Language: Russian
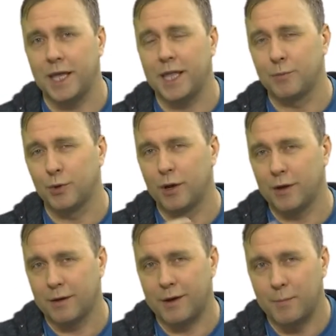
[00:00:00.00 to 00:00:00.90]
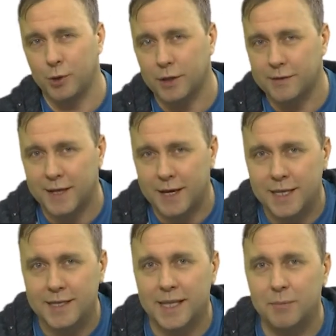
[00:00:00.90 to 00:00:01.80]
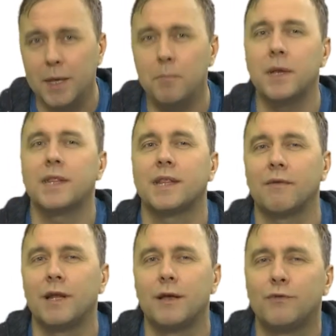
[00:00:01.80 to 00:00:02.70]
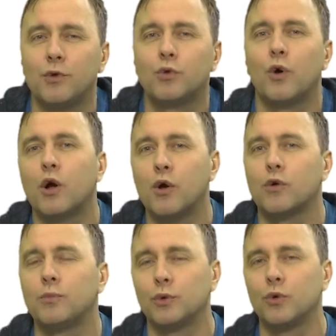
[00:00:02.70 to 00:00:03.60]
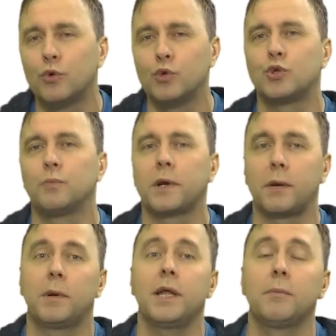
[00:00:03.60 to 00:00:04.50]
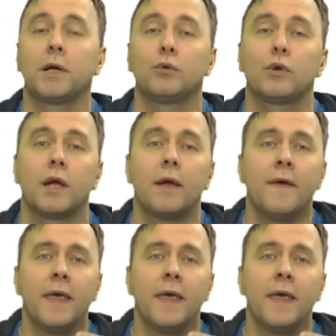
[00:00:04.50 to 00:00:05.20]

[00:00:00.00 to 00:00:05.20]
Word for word: Я немного работал с артистами и представляю всю эту огромную кучу проблем, которая